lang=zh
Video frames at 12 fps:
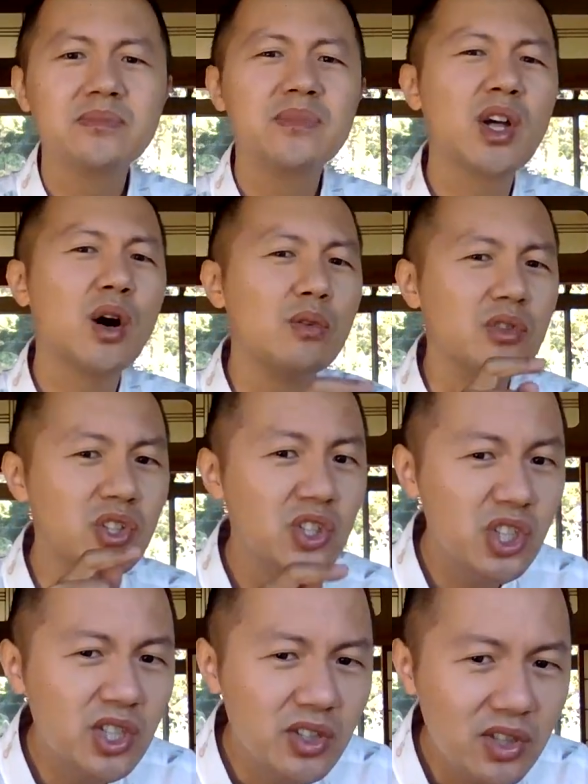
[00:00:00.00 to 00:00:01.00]
到
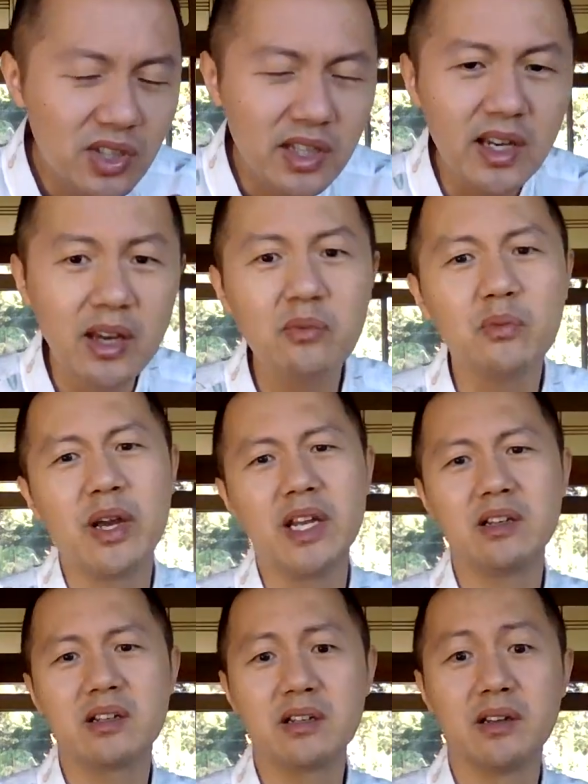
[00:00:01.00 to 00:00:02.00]
今天
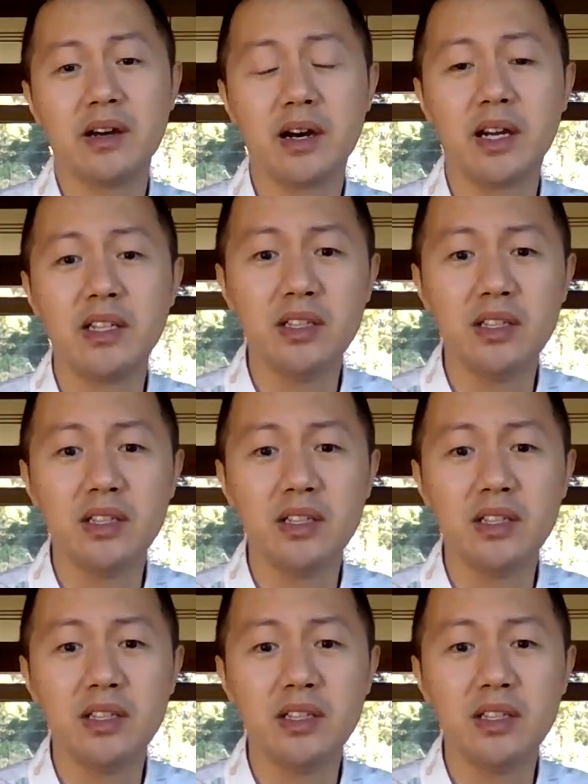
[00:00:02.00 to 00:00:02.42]
为止啊，